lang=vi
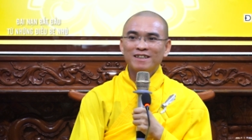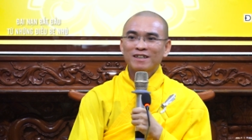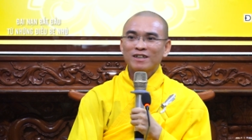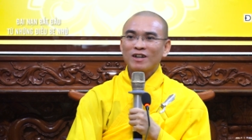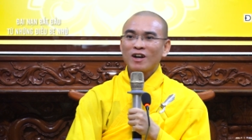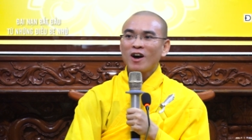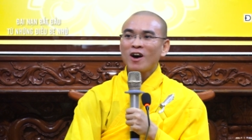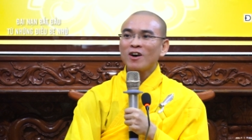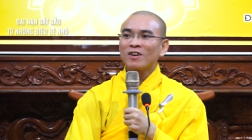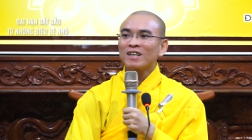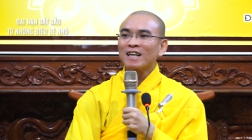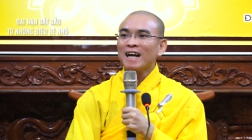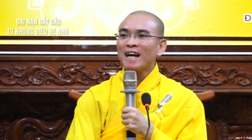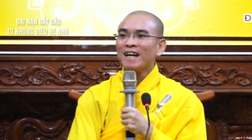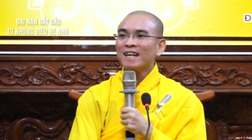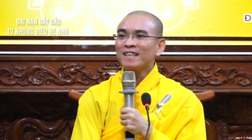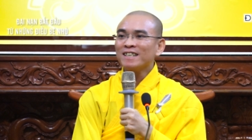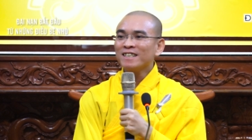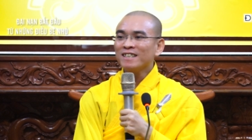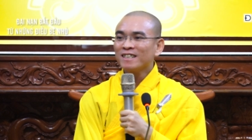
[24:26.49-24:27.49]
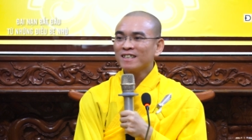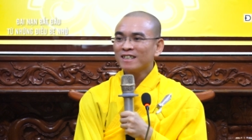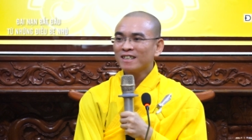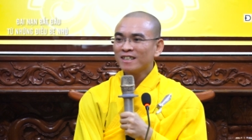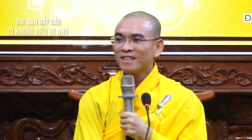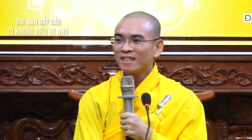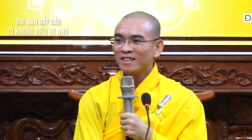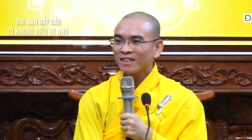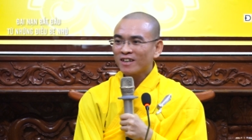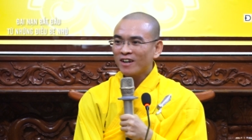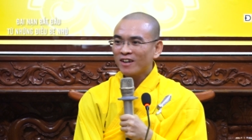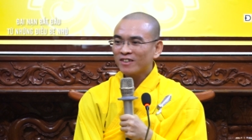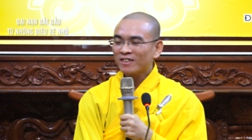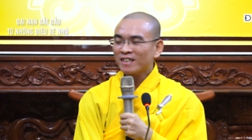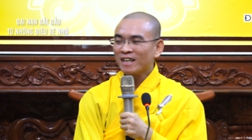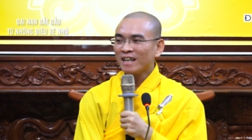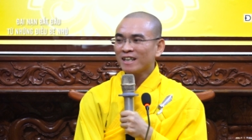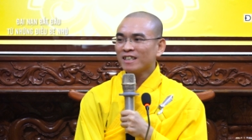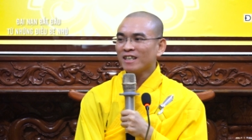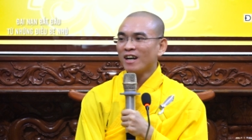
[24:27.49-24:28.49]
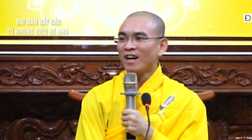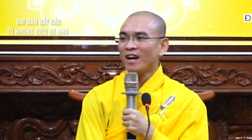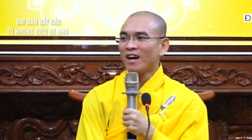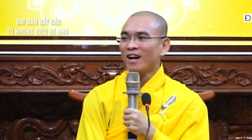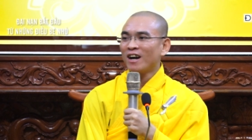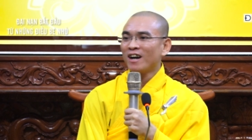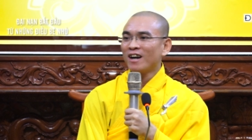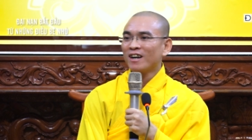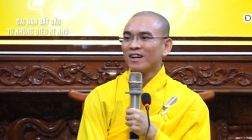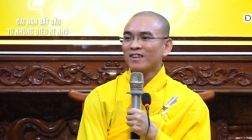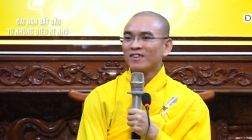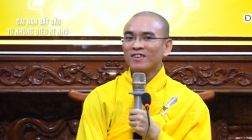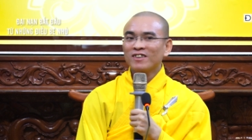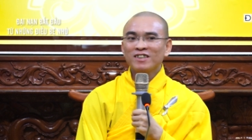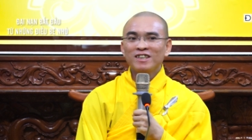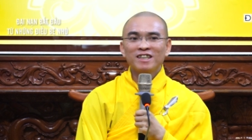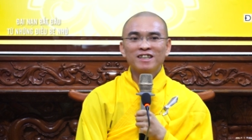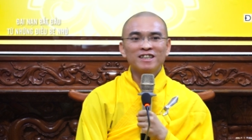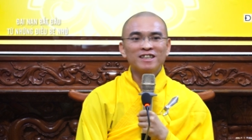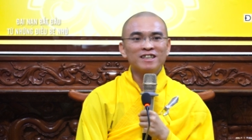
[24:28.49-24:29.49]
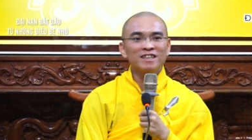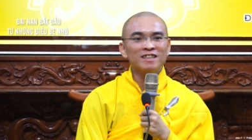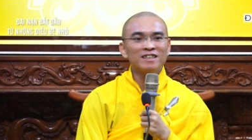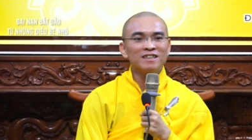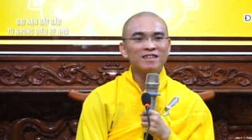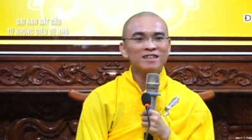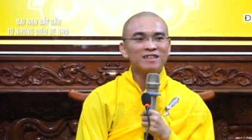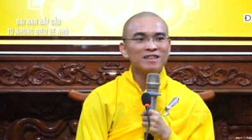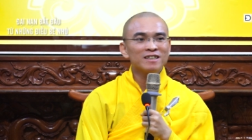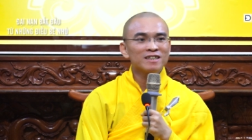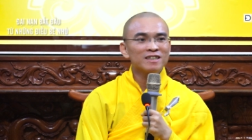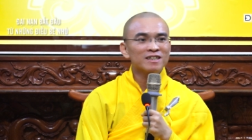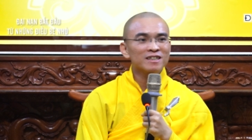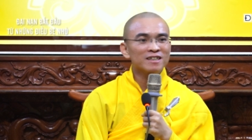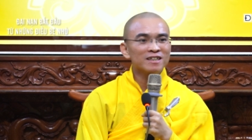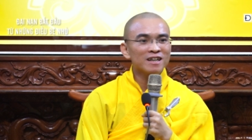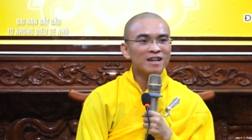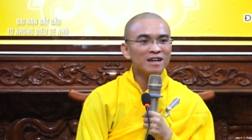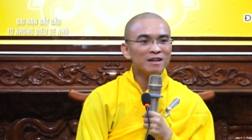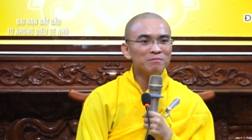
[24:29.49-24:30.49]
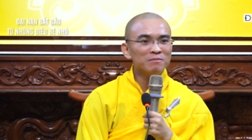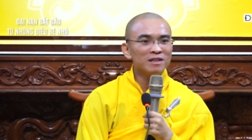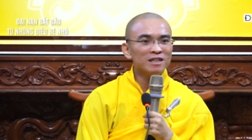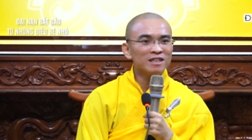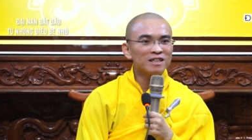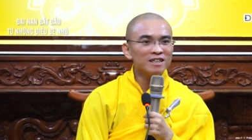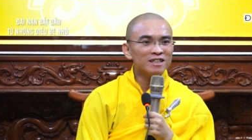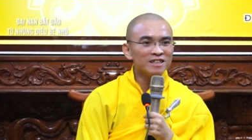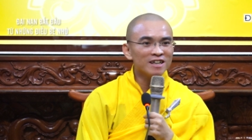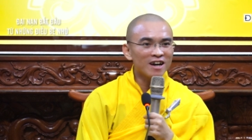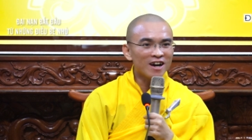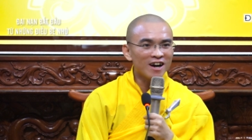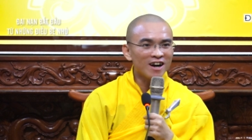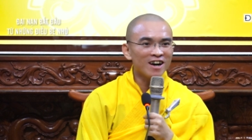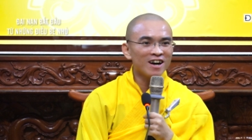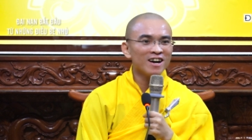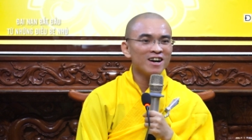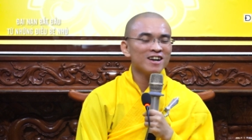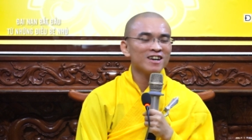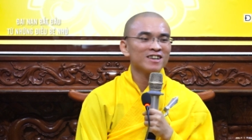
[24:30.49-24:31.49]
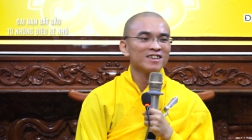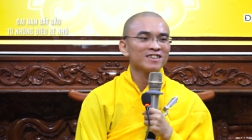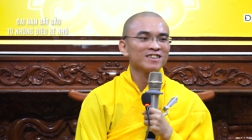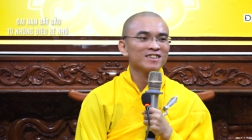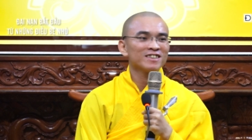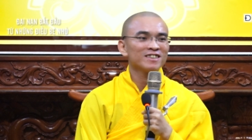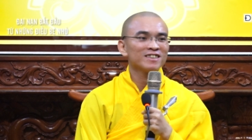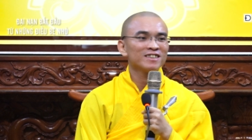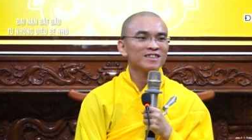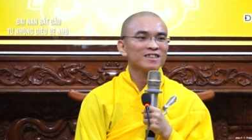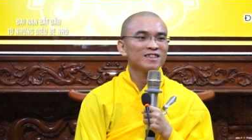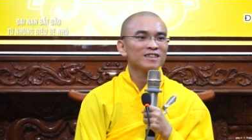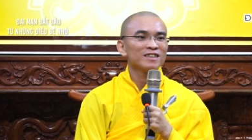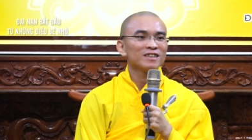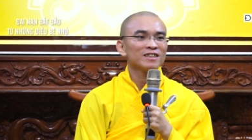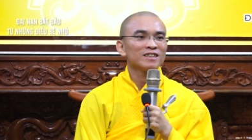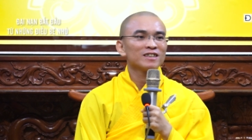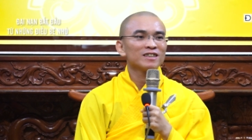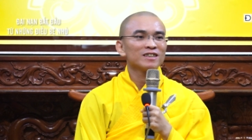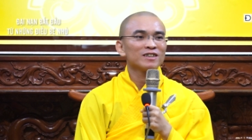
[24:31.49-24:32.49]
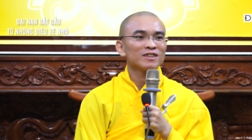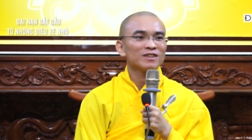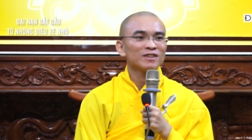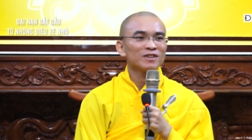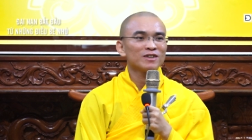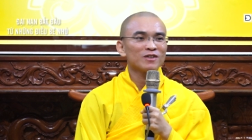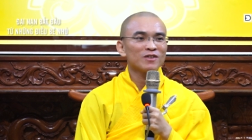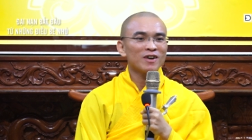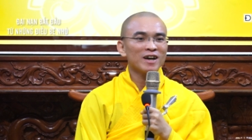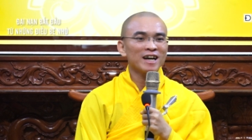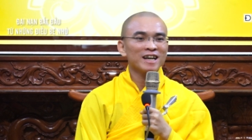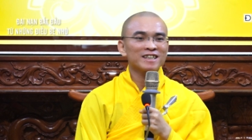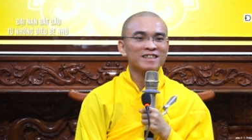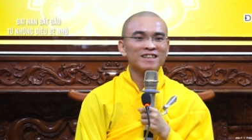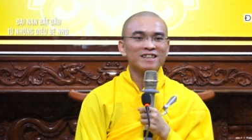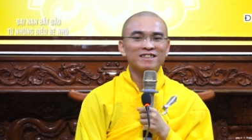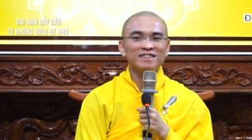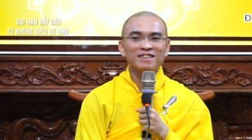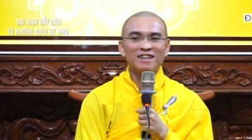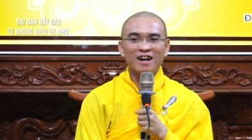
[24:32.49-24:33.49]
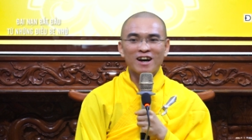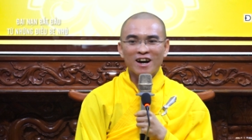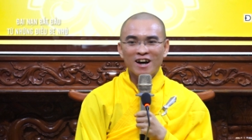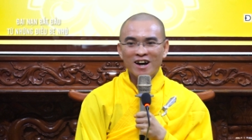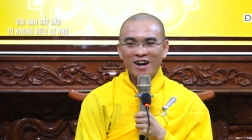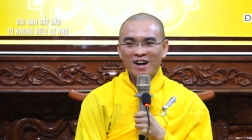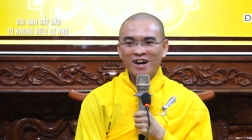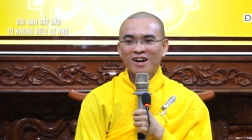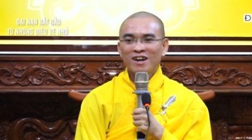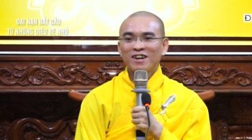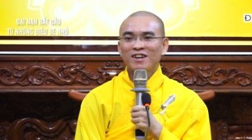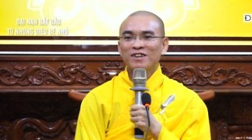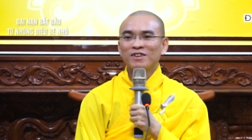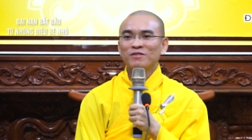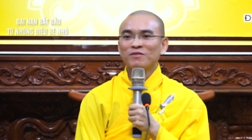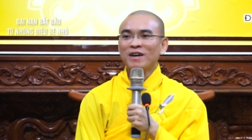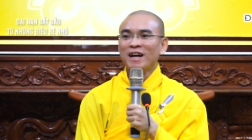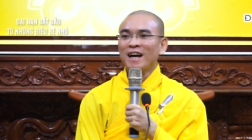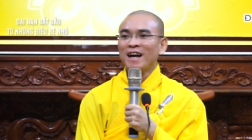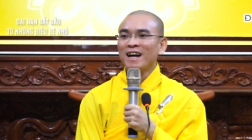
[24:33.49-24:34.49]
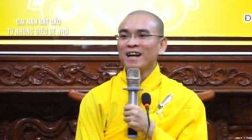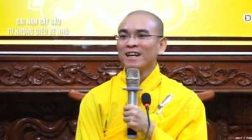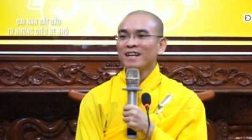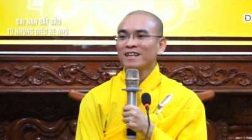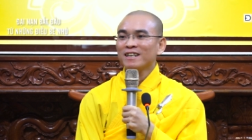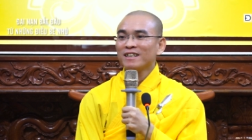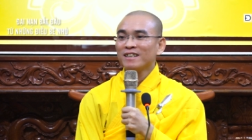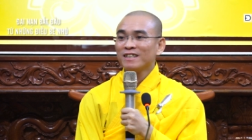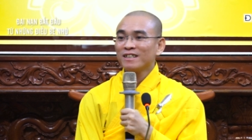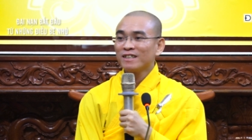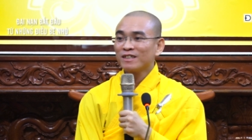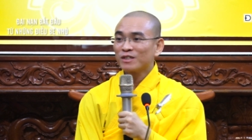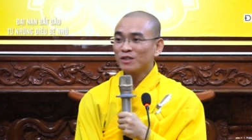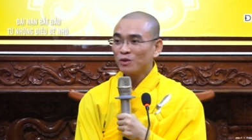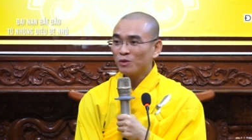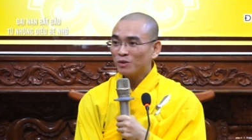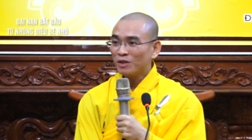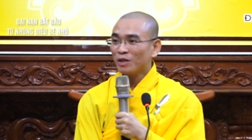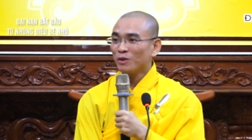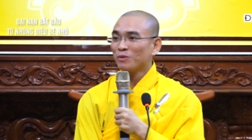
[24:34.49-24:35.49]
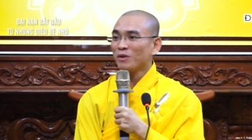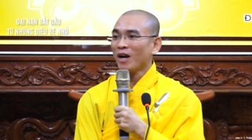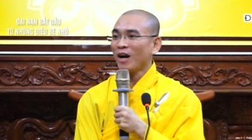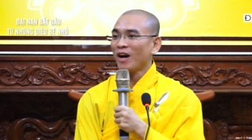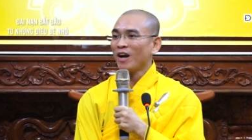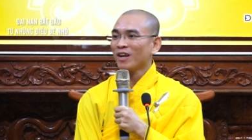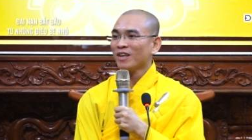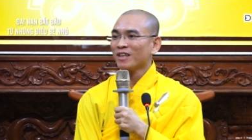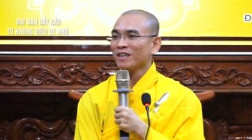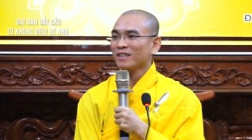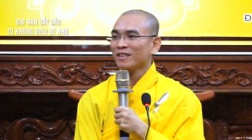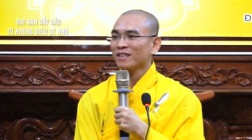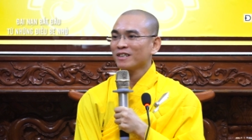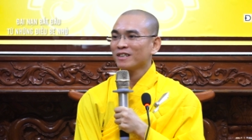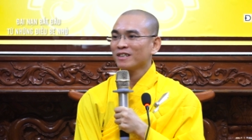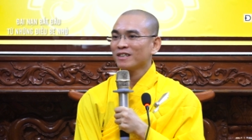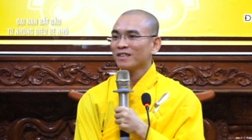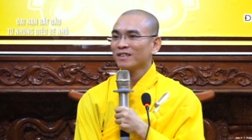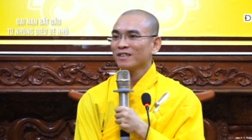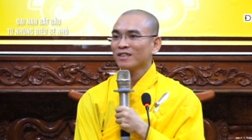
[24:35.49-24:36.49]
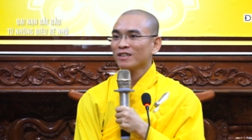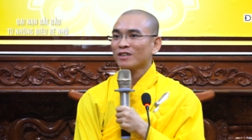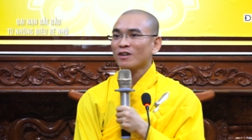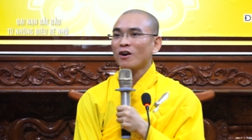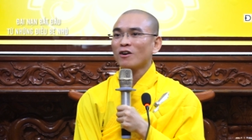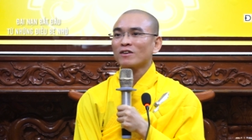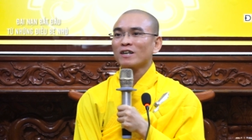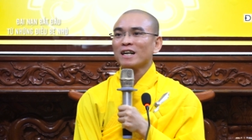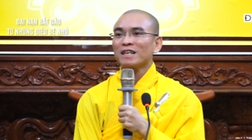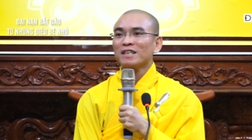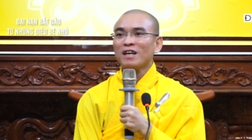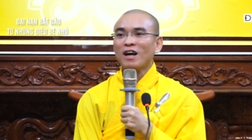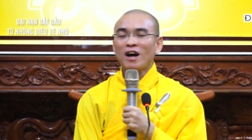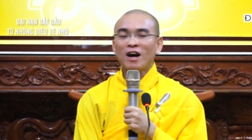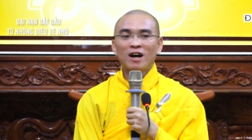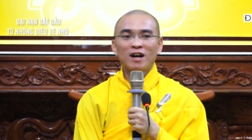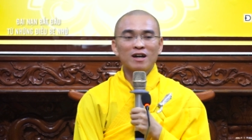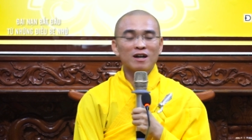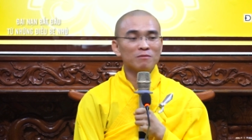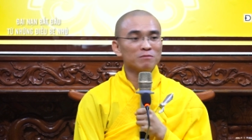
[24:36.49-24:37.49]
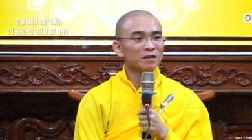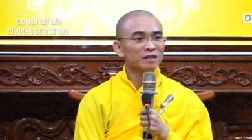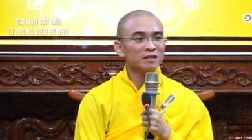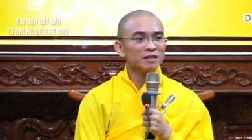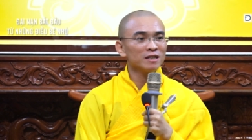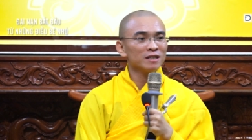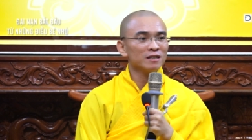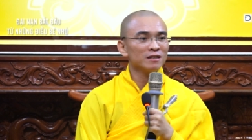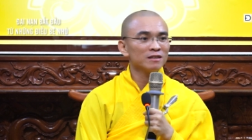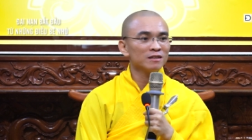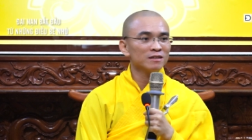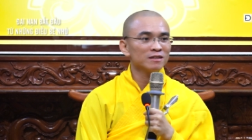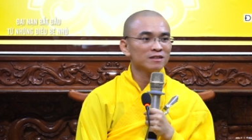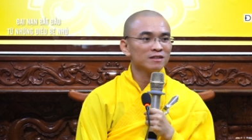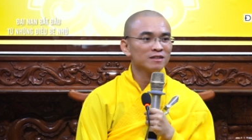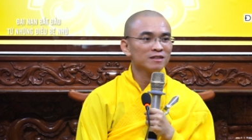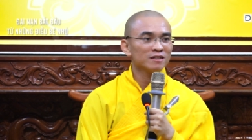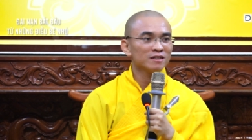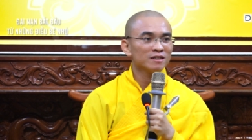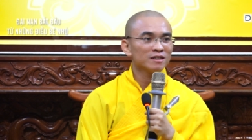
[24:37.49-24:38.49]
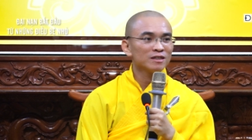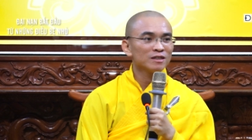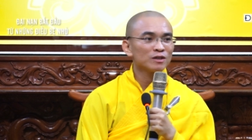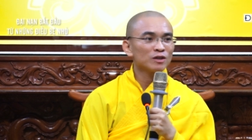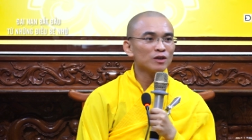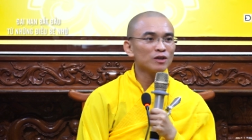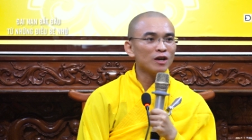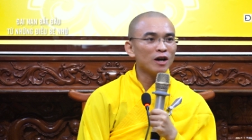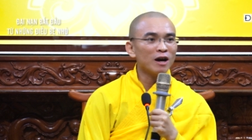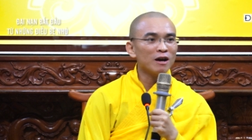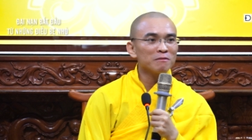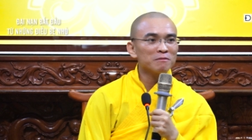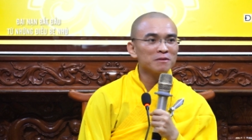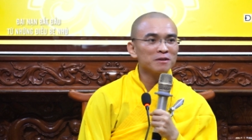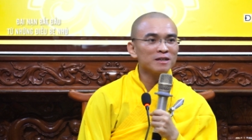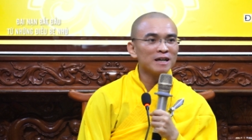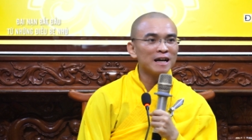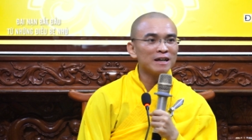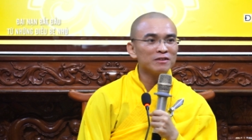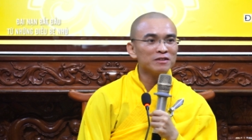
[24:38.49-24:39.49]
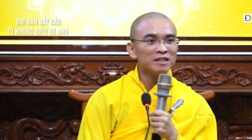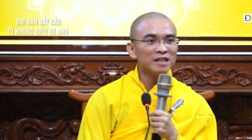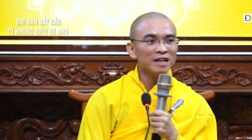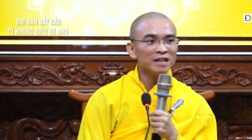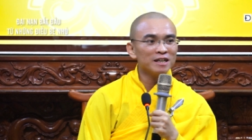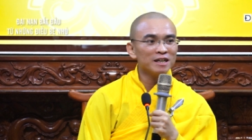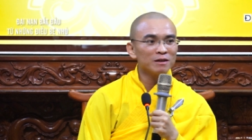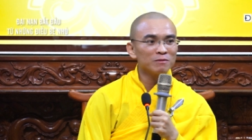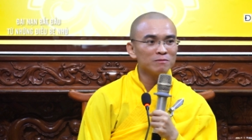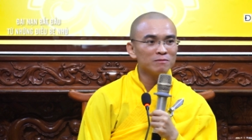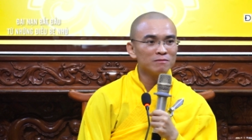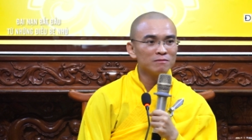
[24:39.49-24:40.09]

Con rắn nhỏ, rồi gì nữa? Đốm lửa nhỏ, hoàng tử nhỏ và chú tiểu nhỏ nha. Con rắn nhỏ không nên khinh thường. Nó nhỏ mà nó cắn có chết không?